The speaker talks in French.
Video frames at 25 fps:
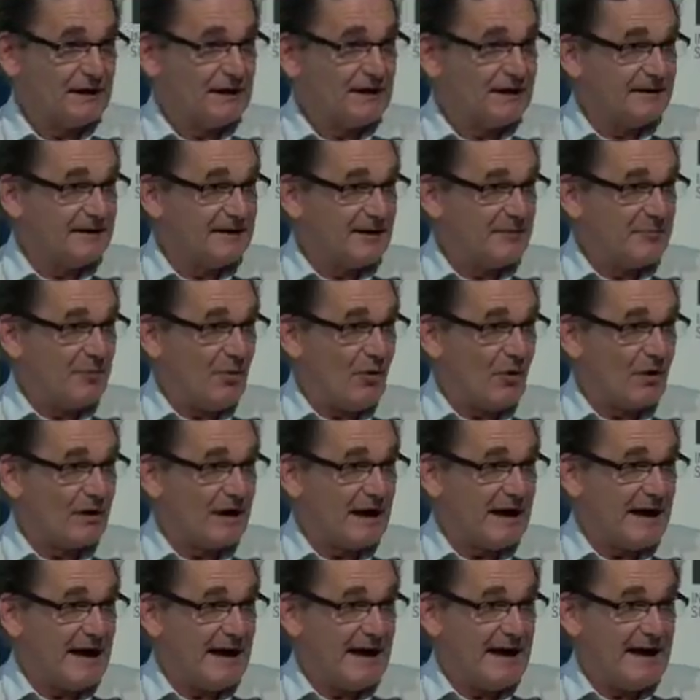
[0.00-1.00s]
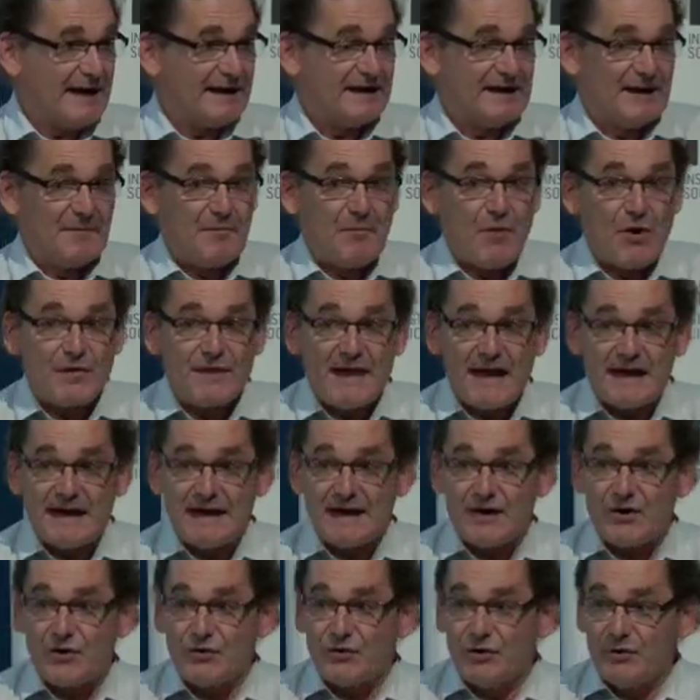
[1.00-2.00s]
des progrès et des modèles
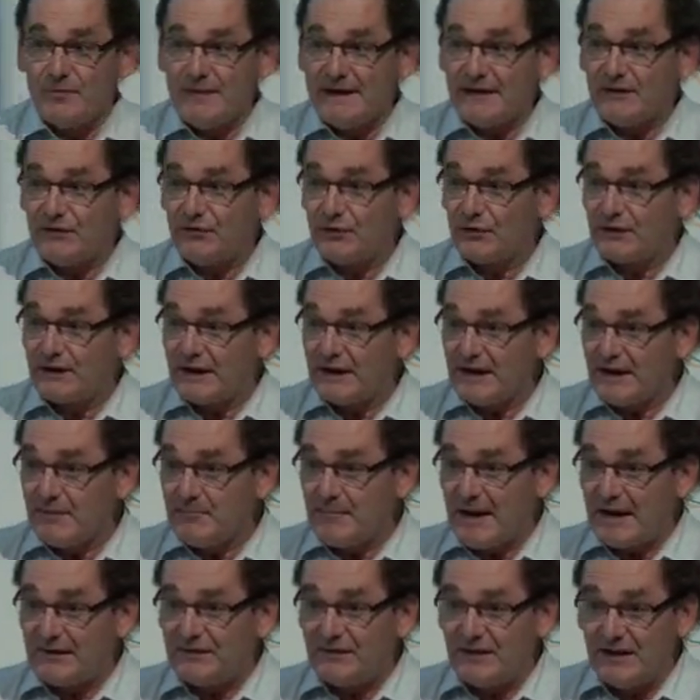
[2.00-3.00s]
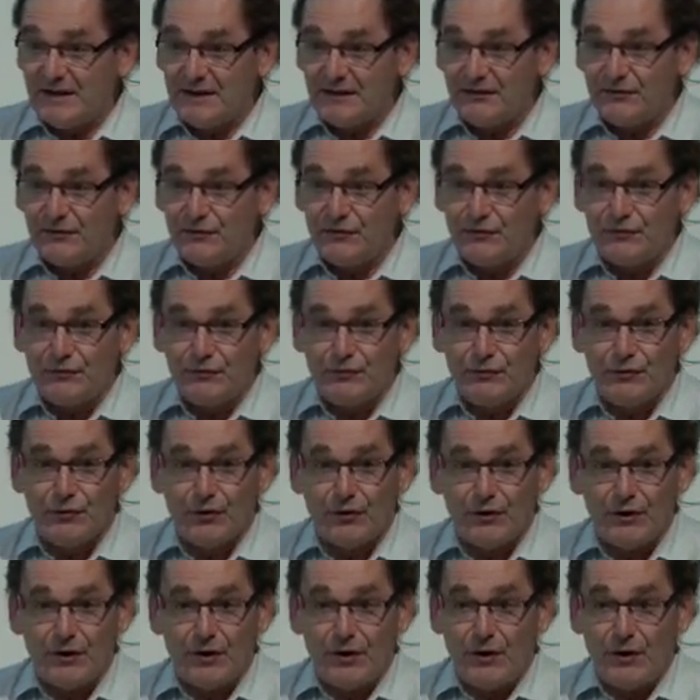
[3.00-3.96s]
économiques se créent basés sur